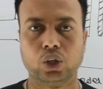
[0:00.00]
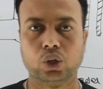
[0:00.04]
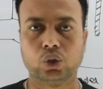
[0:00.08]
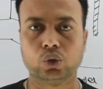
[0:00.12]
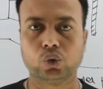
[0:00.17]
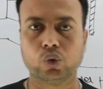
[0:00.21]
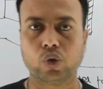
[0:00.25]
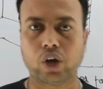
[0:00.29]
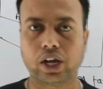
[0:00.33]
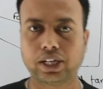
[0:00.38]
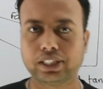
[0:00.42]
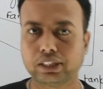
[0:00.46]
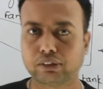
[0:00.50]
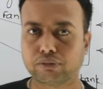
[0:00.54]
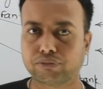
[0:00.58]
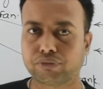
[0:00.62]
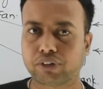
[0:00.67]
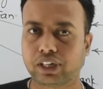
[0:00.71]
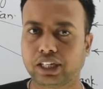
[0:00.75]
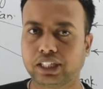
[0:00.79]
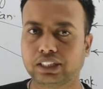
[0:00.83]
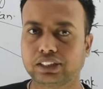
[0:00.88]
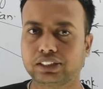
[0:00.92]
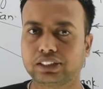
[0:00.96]
तो आइए
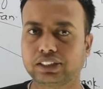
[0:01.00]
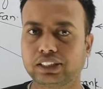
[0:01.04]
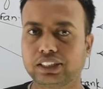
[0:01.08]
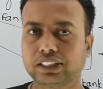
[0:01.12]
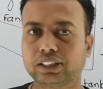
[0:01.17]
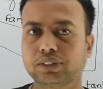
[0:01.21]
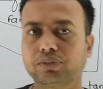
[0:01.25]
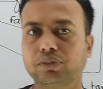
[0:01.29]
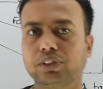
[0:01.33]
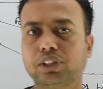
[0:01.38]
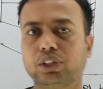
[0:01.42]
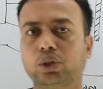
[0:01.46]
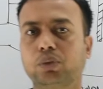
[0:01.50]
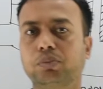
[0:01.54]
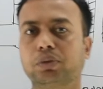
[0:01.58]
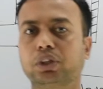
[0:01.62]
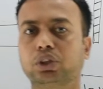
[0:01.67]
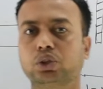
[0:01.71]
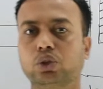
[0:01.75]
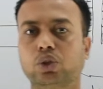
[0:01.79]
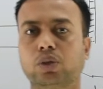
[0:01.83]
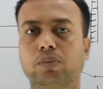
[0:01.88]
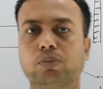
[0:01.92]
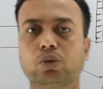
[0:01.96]
फ्रेंड्स इस वीडियो
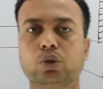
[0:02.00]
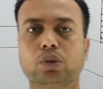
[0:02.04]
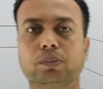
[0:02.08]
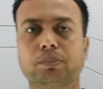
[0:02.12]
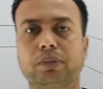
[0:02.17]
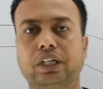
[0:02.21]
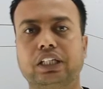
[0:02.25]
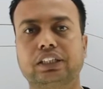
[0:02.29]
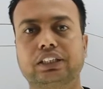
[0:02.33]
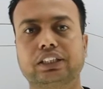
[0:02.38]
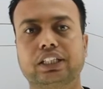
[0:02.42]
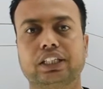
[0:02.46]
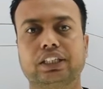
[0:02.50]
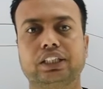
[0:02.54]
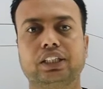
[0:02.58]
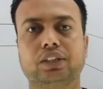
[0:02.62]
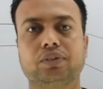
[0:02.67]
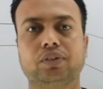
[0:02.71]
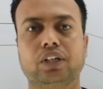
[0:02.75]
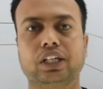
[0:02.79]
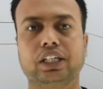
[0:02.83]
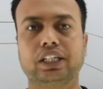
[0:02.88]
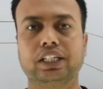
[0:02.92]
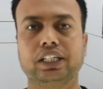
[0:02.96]
में जो हम लोग बात
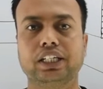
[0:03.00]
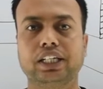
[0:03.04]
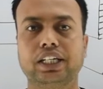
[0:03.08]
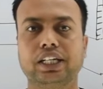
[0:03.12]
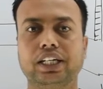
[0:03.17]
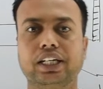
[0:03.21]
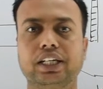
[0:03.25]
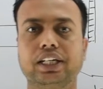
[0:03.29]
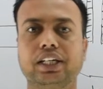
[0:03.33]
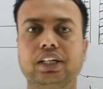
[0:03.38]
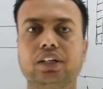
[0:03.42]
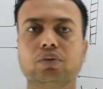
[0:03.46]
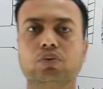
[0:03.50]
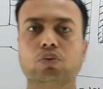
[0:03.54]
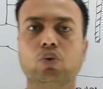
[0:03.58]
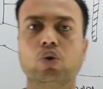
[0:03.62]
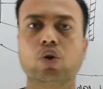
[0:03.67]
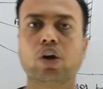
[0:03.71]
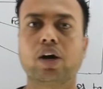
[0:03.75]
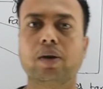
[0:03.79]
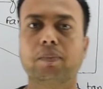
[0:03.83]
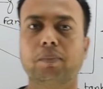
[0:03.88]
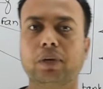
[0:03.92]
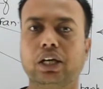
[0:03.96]
करने वाले हैं
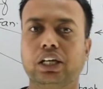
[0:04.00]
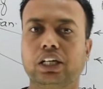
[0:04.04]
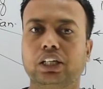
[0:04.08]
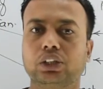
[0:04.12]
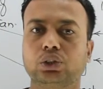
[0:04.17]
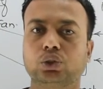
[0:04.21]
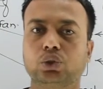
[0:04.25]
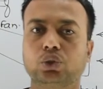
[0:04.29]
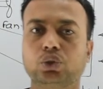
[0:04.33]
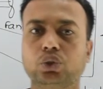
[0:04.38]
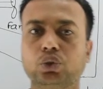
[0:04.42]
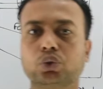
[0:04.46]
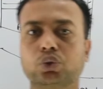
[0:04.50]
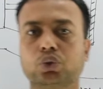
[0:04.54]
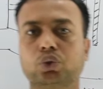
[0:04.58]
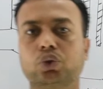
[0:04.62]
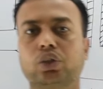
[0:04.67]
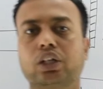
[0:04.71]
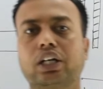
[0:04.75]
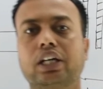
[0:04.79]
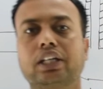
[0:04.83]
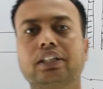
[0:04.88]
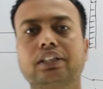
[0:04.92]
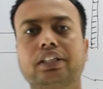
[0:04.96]
वो हमारा जो यूज
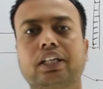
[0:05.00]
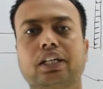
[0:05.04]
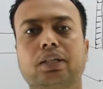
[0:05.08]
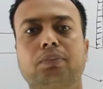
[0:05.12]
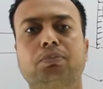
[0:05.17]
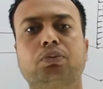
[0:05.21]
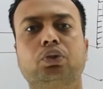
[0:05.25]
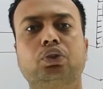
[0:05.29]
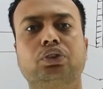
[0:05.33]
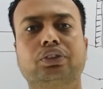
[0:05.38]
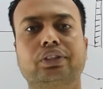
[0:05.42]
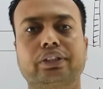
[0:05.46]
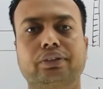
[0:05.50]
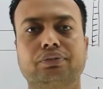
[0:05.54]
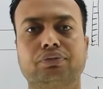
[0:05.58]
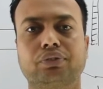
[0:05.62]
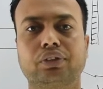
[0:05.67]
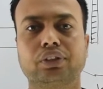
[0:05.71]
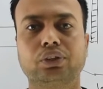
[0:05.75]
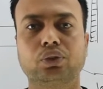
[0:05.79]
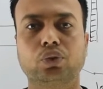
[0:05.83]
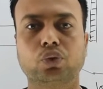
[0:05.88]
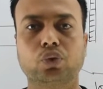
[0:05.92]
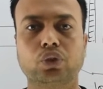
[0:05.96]
होगा
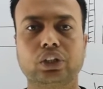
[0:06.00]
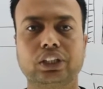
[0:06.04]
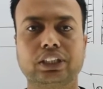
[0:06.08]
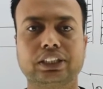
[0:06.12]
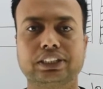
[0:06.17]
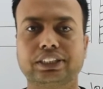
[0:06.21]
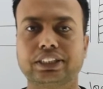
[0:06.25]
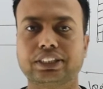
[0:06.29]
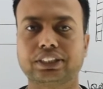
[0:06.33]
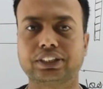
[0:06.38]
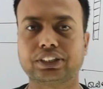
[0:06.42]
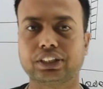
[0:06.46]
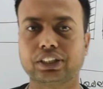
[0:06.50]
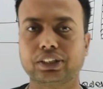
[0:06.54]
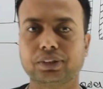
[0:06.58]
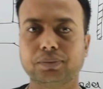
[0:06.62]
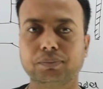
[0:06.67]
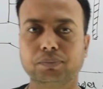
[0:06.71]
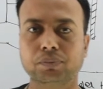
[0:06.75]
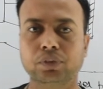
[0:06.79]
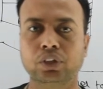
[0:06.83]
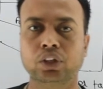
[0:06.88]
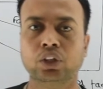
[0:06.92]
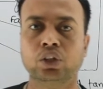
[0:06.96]
थर्मोसाइफन कूलिंग
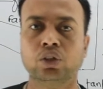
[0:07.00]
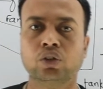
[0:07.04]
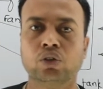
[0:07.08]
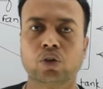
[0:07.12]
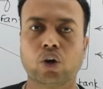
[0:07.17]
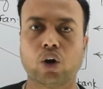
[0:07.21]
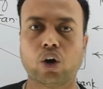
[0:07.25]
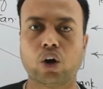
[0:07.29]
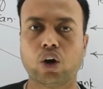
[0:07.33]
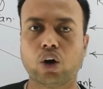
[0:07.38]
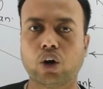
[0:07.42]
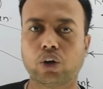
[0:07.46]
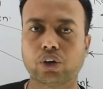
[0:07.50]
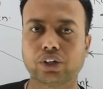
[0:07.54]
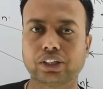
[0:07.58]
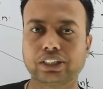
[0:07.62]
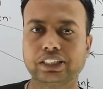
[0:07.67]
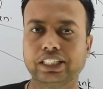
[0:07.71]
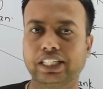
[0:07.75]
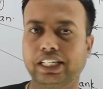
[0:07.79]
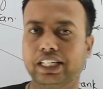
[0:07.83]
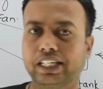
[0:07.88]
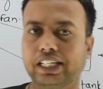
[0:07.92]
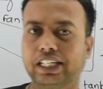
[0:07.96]
सिस्टम और
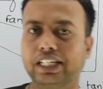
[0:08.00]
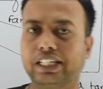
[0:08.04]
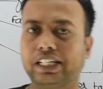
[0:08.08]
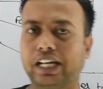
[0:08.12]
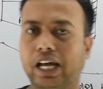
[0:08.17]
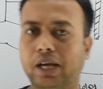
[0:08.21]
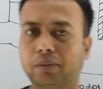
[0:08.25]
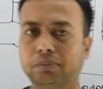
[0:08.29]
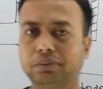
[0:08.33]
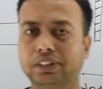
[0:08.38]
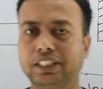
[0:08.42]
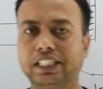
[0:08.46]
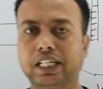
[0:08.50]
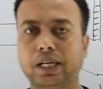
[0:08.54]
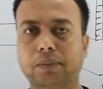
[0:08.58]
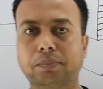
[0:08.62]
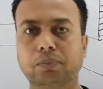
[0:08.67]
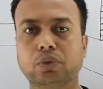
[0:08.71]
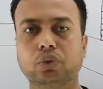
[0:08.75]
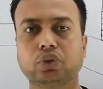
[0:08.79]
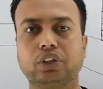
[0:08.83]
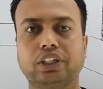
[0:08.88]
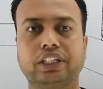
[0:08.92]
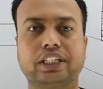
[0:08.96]
ये अगर नाम से ही
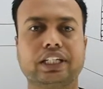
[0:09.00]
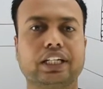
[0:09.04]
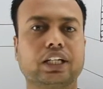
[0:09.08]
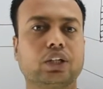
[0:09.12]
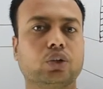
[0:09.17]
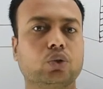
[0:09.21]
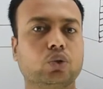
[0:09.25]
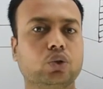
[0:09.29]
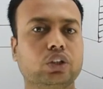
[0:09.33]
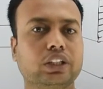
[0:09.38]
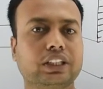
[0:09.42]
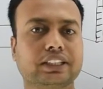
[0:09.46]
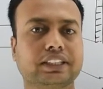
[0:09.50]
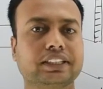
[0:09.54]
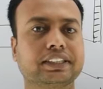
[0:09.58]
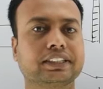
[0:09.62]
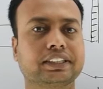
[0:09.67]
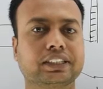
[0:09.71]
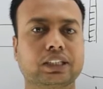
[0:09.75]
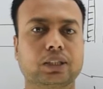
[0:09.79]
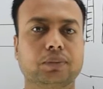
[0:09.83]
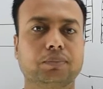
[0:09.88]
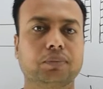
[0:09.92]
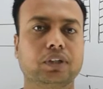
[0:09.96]
आपको दिख रहा है कूलिंग
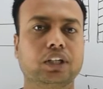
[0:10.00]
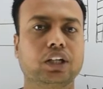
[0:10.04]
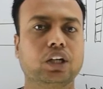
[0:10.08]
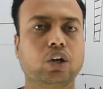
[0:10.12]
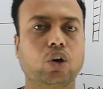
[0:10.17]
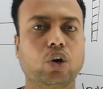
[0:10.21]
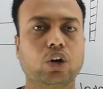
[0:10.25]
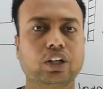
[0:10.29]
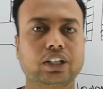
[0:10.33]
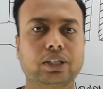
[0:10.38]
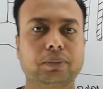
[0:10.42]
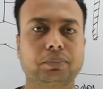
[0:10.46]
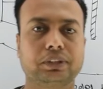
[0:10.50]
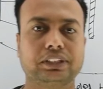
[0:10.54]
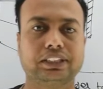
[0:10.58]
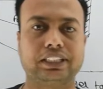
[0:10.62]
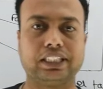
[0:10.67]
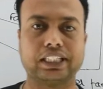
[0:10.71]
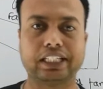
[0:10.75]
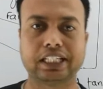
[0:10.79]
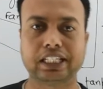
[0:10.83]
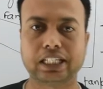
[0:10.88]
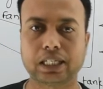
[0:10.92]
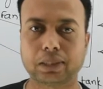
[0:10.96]
सिस्टम है और ये
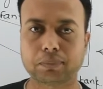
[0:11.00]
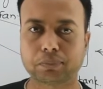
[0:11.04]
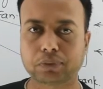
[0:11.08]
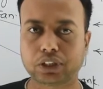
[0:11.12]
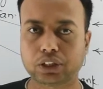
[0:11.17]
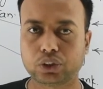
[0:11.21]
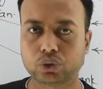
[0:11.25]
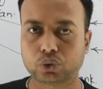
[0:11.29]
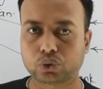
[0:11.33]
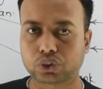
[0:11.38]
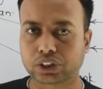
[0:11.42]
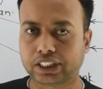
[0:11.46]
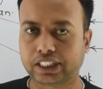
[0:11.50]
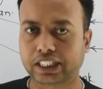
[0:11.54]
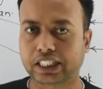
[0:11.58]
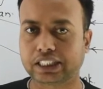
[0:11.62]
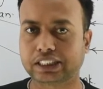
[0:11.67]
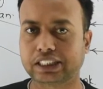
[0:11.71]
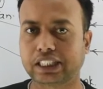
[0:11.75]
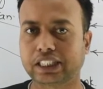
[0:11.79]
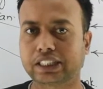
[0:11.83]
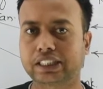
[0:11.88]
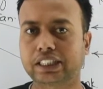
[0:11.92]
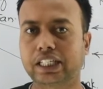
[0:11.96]
बेसिकली आपका यूज किया
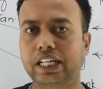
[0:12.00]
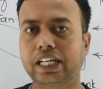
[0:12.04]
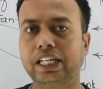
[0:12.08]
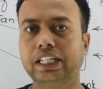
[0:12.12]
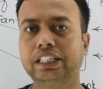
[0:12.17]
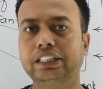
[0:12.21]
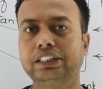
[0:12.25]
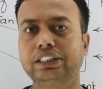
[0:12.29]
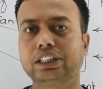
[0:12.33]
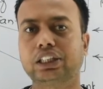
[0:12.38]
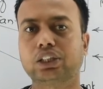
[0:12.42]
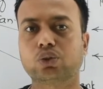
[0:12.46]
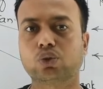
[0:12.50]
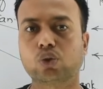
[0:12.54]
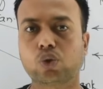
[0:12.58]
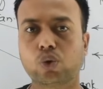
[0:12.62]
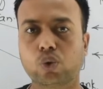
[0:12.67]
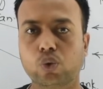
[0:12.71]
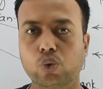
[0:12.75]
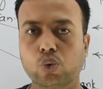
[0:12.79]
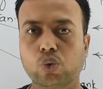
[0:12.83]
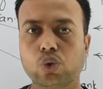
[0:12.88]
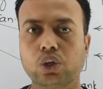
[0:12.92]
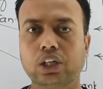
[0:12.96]
जाता है इंजन को
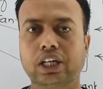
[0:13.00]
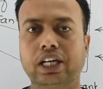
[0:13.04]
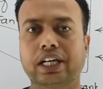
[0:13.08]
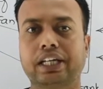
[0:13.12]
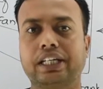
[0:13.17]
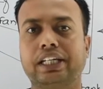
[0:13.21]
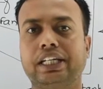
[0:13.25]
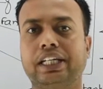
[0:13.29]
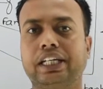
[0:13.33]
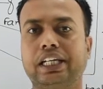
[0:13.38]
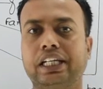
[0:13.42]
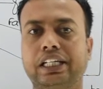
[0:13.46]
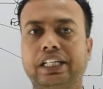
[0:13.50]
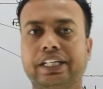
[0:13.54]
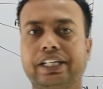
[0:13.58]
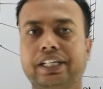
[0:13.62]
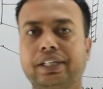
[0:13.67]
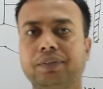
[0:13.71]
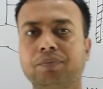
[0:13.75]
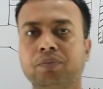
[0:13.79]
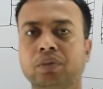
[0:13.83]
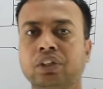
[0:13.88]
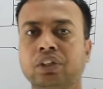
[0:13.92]
कूल करने के लिए